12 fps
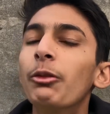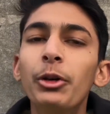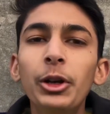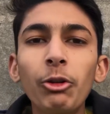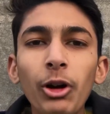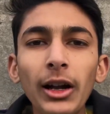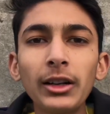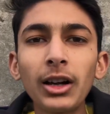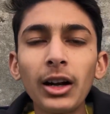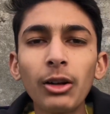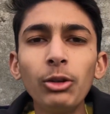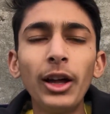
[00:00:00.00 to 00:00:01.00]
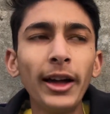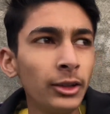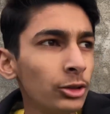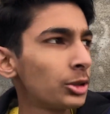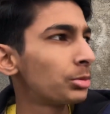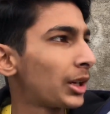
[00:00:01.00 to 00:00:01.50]
वीडियो का एंड कर रहा हूँ
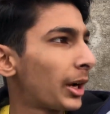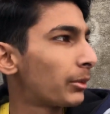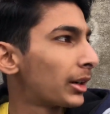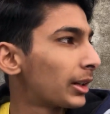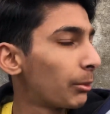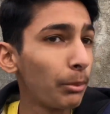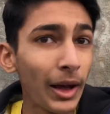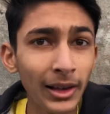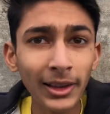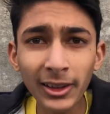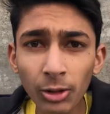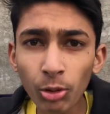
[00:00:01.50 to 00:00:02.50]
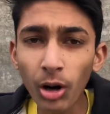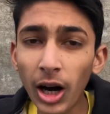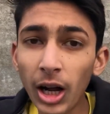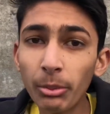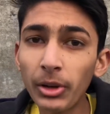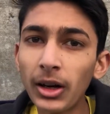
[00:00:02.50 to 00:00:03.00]
लाइक और सब्सक्राइब करके बेल आइकन को
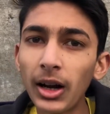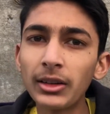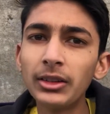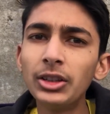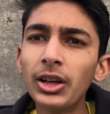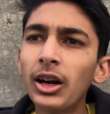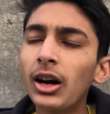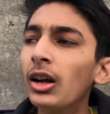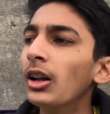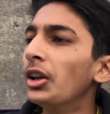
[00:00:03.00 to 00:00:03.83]
ऑल पे कर दीजिएगा